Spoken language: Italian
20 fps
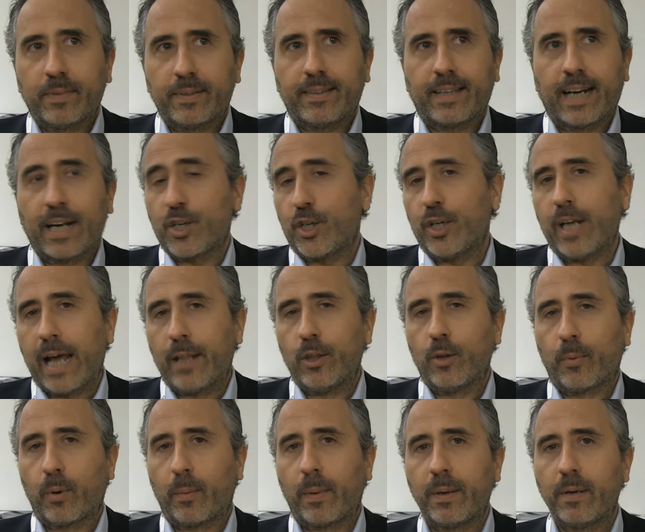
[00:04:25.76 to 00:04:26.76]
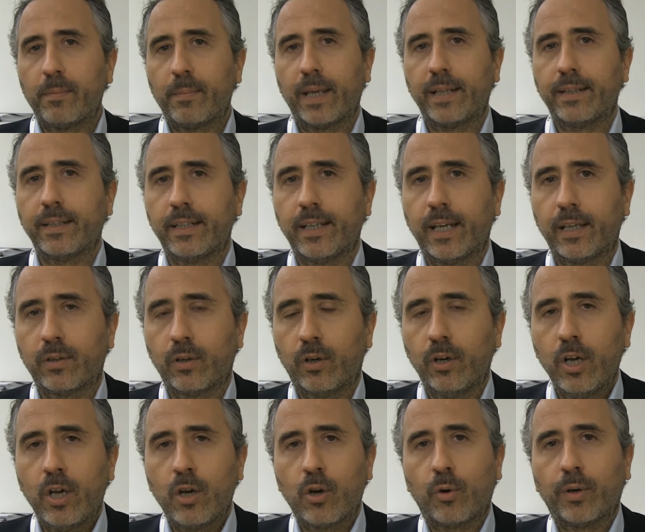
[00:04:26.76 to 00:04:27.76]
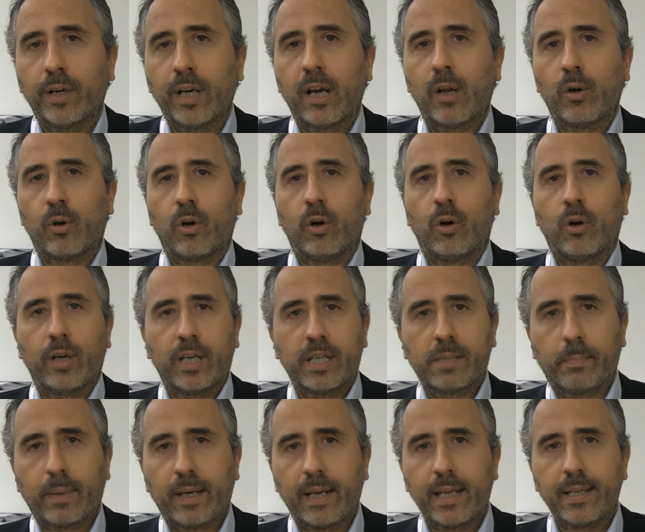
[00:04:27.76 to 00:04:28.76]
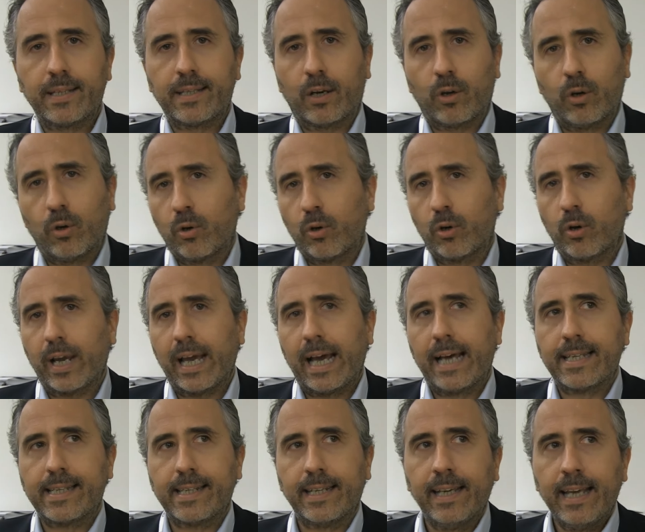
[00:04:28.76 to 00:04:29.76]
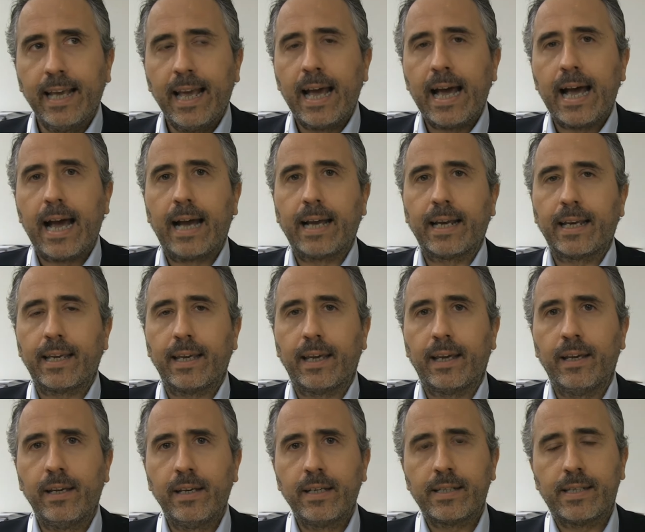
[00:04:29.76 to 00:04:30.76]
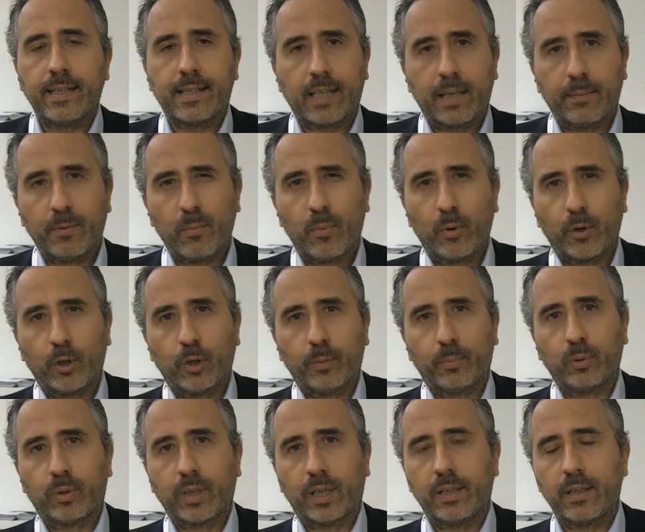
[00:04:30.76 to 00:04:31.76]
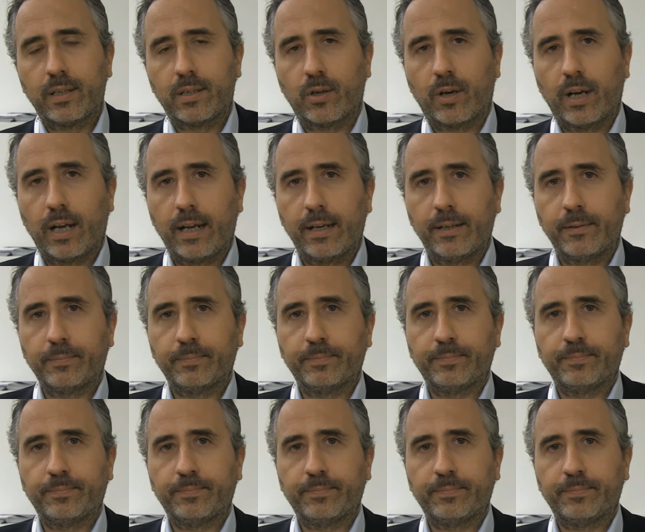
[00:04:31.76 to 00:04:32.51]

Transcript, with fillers: trascinando probabilmente dietro con le loro esperienze e con i loro casi anche sistemi un pochino più tradizionali.